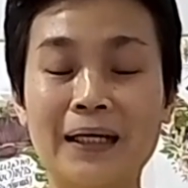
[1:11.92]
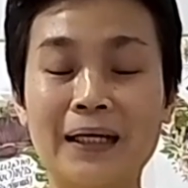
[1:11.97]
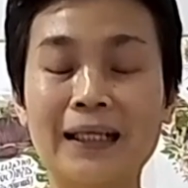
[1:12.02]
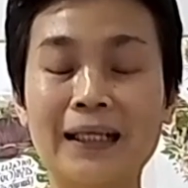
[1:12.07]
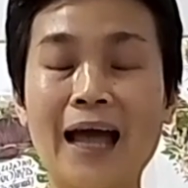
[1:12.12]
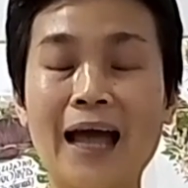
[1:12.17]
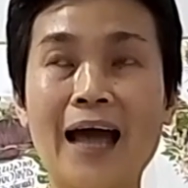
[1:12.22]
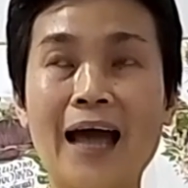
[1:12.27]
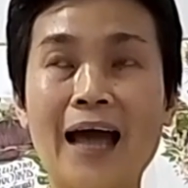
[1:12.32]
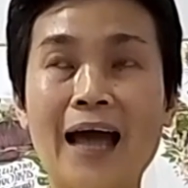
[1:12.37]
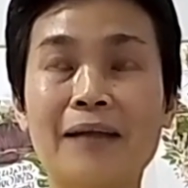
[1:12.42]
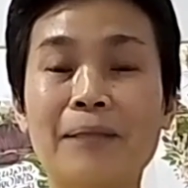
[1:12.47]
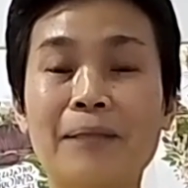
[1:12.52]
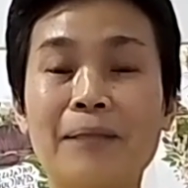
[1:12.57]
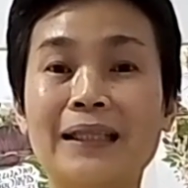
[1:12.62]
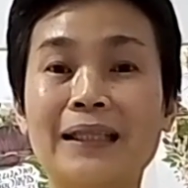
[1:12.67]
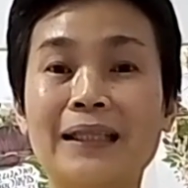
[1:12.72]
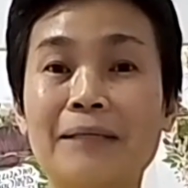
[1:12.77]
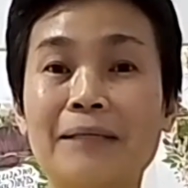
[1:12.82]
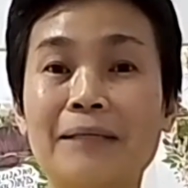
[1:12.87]
เป็นการ
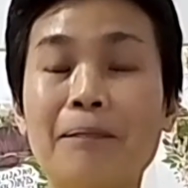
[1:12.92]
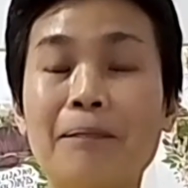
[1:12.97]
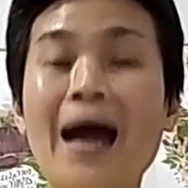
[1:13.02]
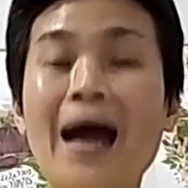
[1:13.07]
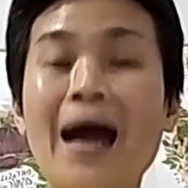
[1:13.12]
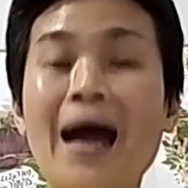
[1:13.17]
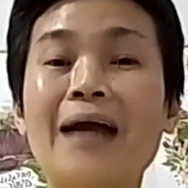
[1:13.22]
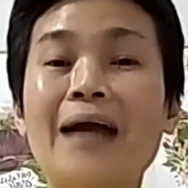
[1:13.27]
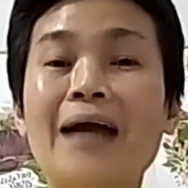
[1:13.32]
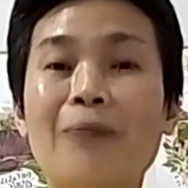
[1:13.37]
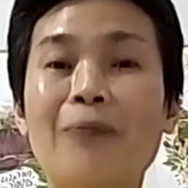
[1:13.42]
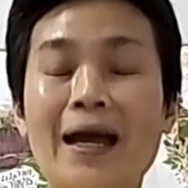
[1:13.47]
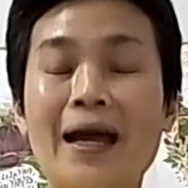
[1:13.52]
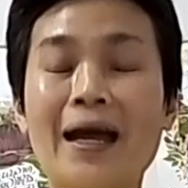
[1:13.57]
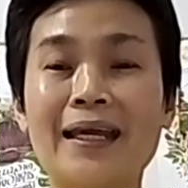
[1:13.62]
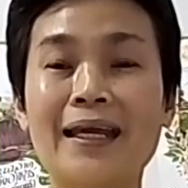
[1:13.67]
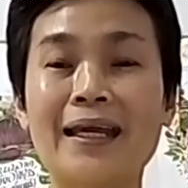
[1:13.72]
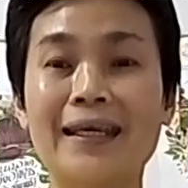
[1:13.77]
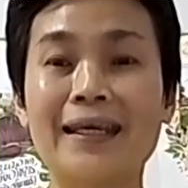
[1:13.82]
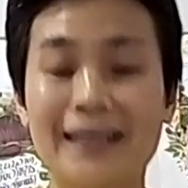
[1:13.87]
ไปติดป้าย
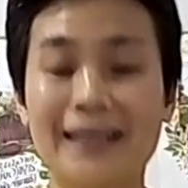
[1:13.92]
ไว้